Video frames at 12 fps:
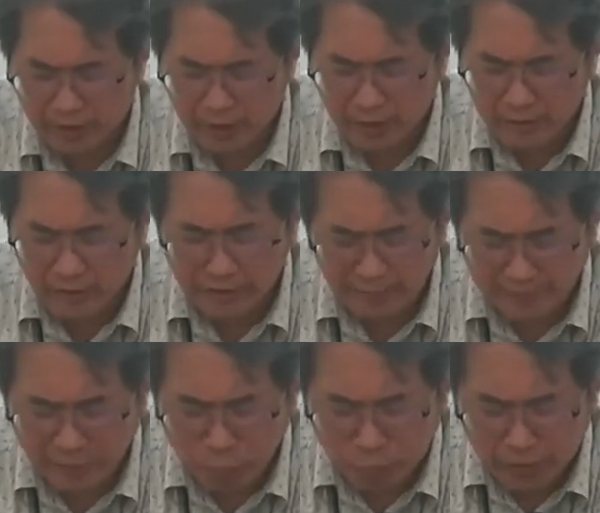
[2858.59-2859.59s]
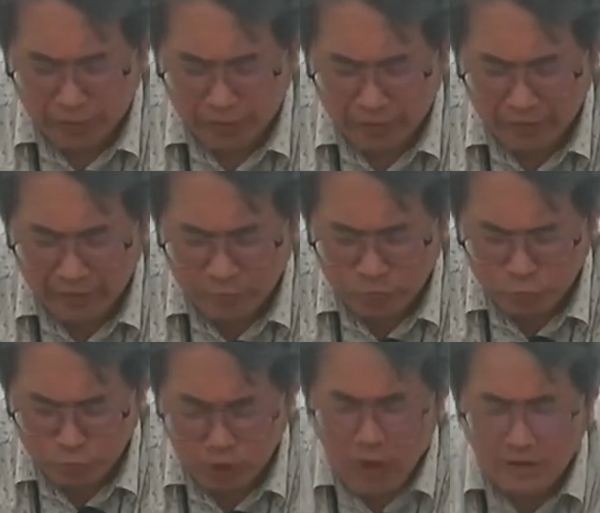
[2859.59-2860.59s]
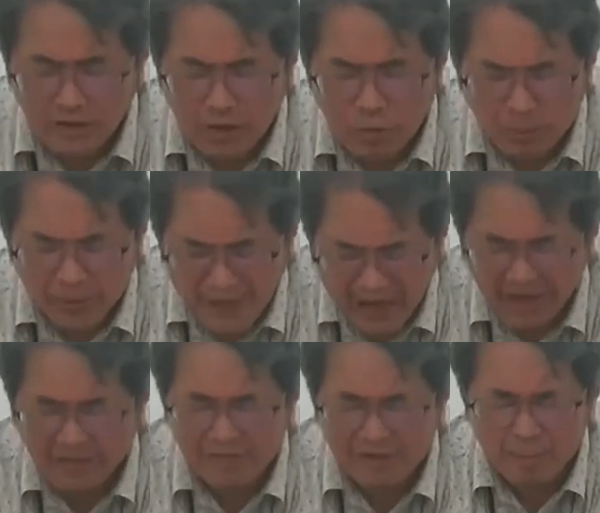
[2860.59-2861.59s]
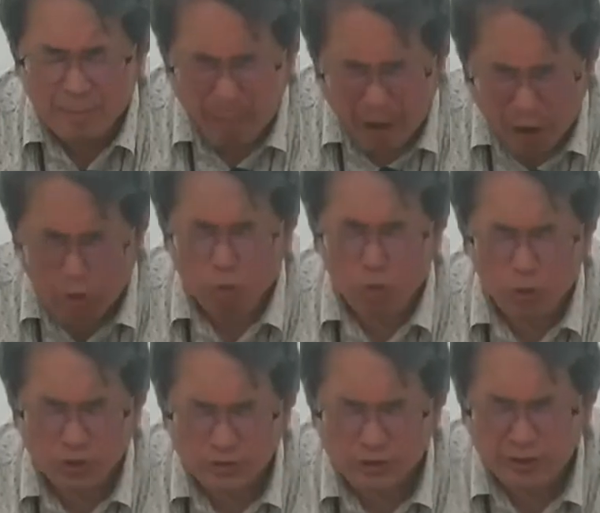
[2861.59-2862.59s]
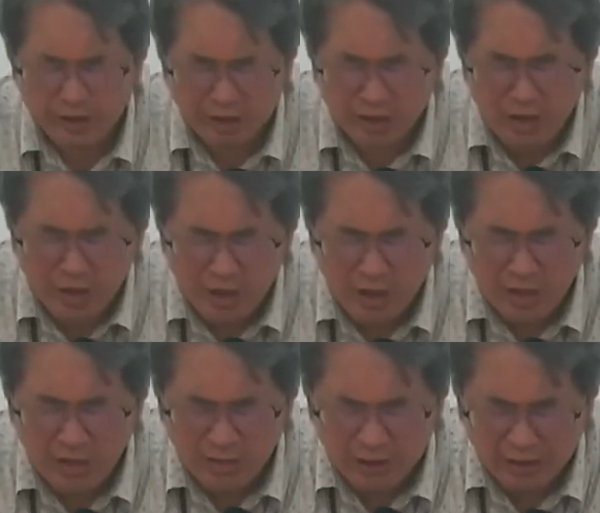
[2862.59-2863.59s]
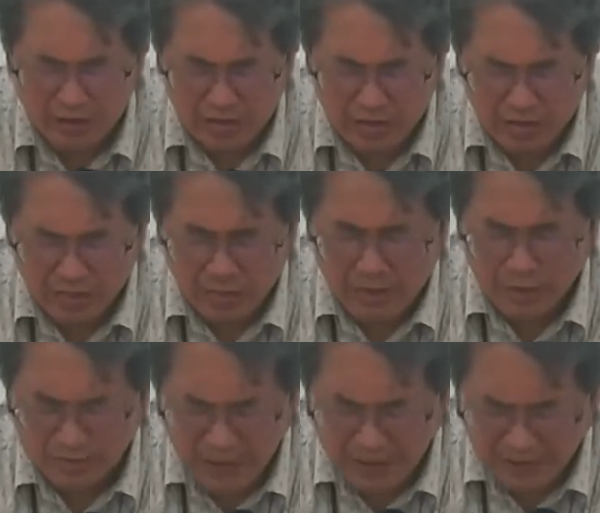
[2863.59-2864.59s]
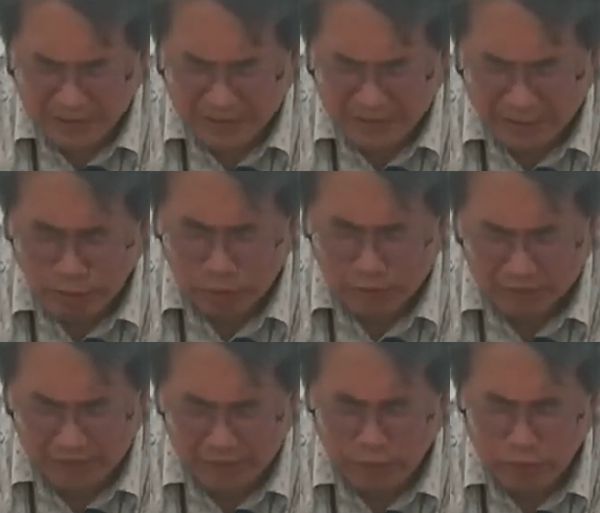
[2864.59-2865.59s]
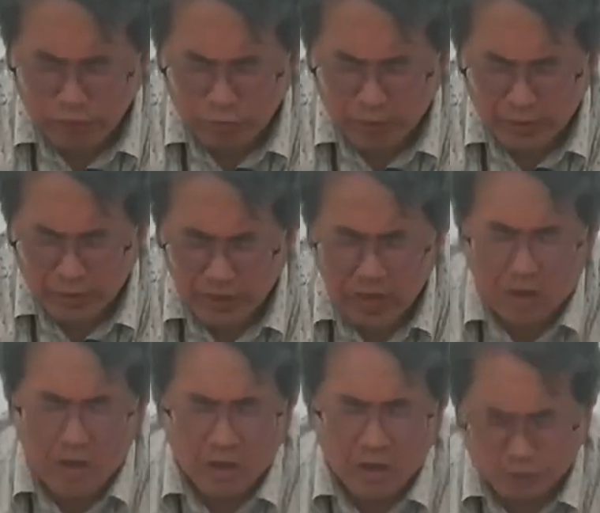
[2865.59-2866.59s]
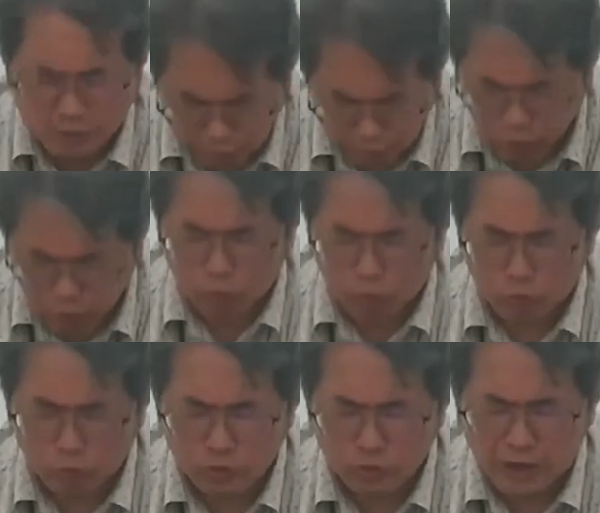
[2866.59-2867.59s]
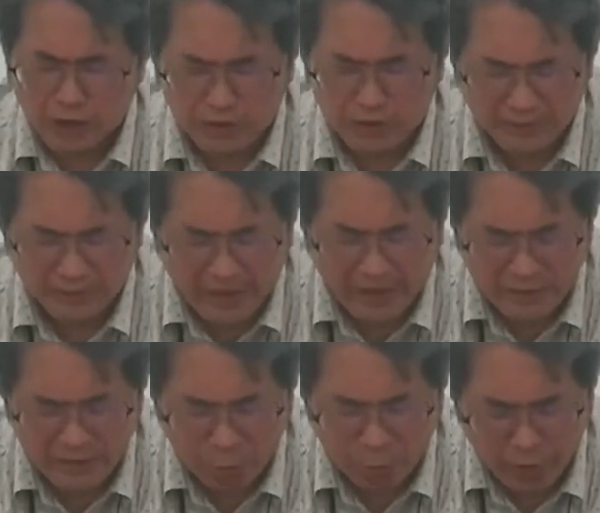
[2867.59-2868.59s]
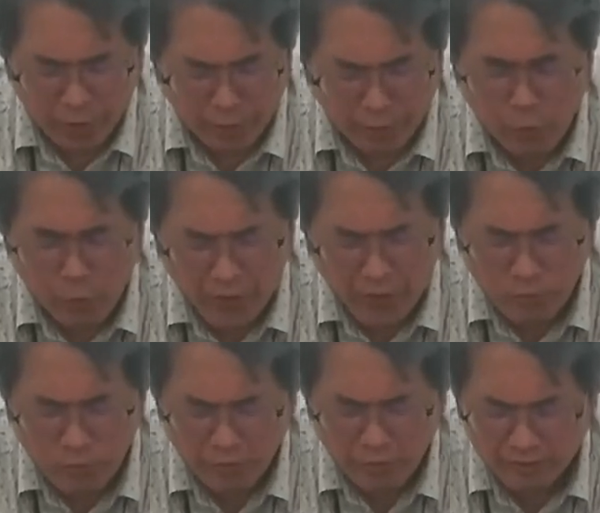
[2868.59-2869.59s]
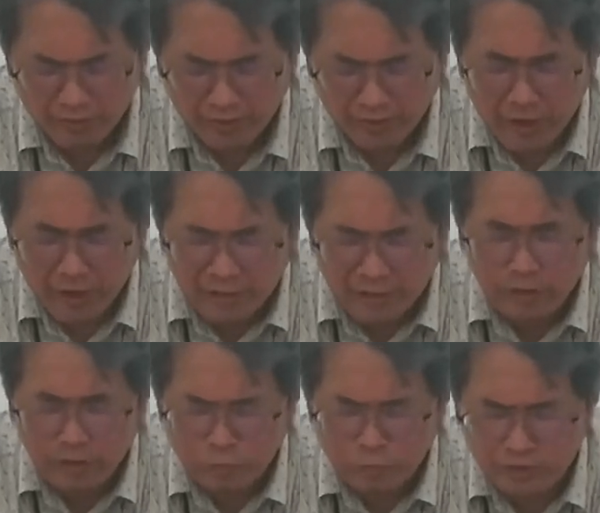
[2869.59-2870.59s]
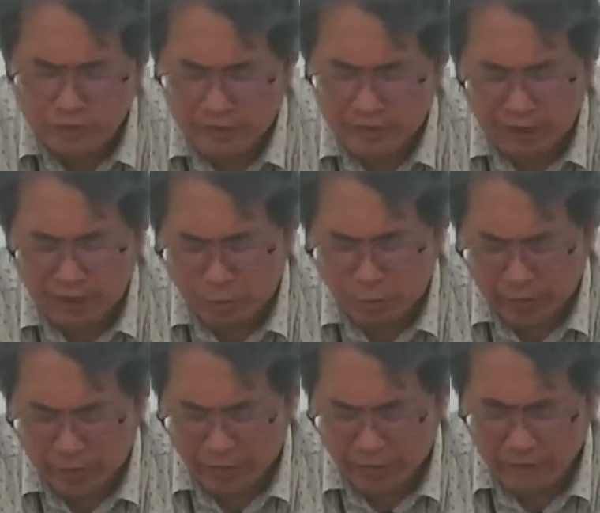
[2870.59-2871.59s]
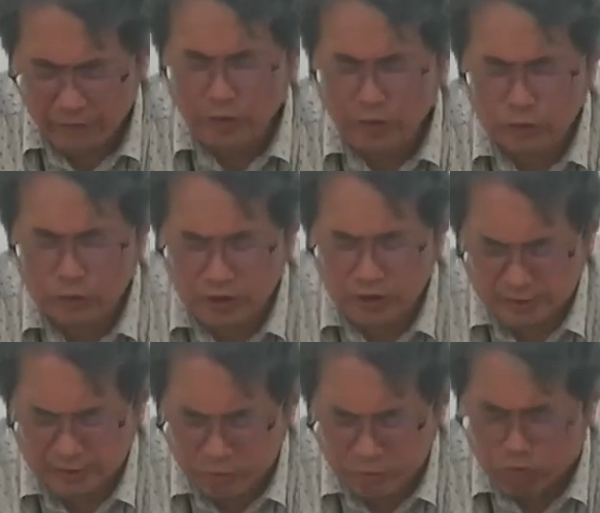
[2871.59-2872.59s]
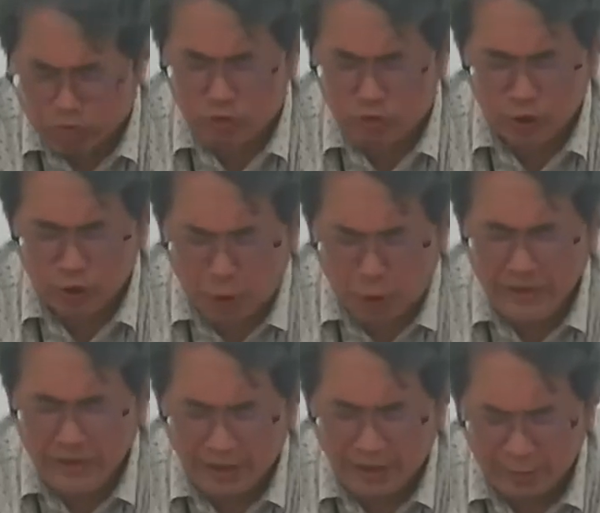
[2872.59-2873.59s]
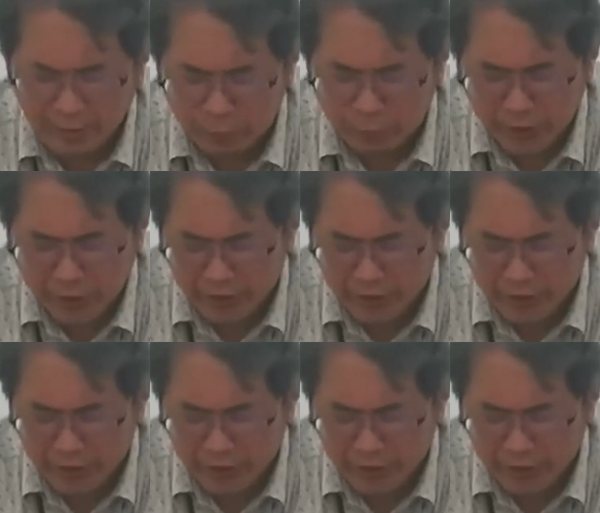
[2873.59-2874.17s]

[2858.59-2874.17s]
在《帖撒罗尼迦前书》，让我们看见保罗是一个何等。被上帝你所拣选的使徒，然后他带着为父为母的心进入这个教会，进入这个地区传扬你的福音。